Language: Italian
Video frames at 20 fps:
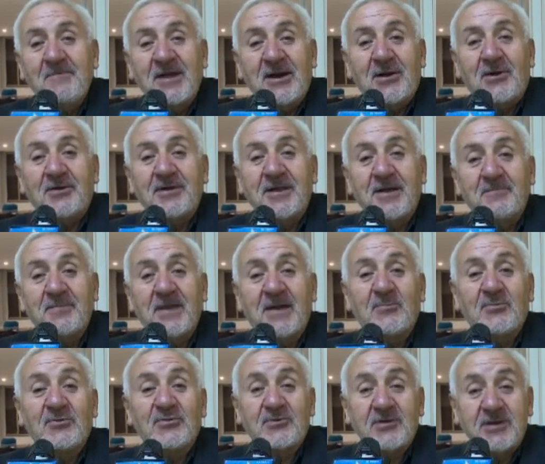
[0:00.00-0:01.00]
però gli
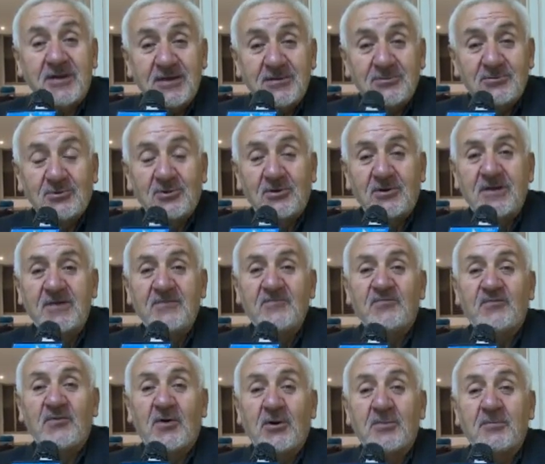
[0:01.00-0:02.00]
abbiamo scritto
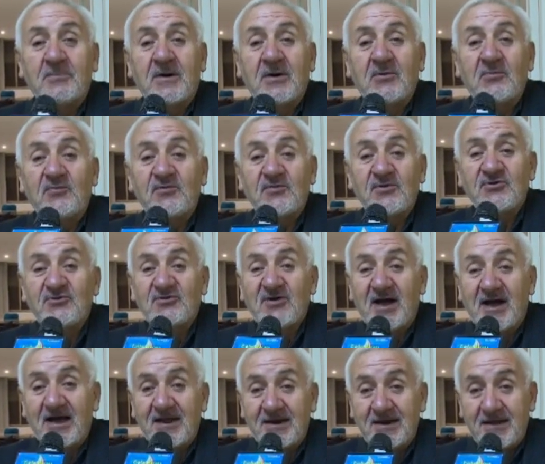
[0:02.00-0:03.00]
in forma
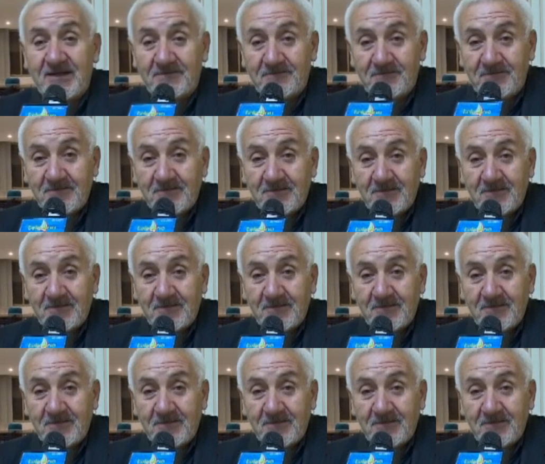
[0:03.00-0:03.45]
ufficiale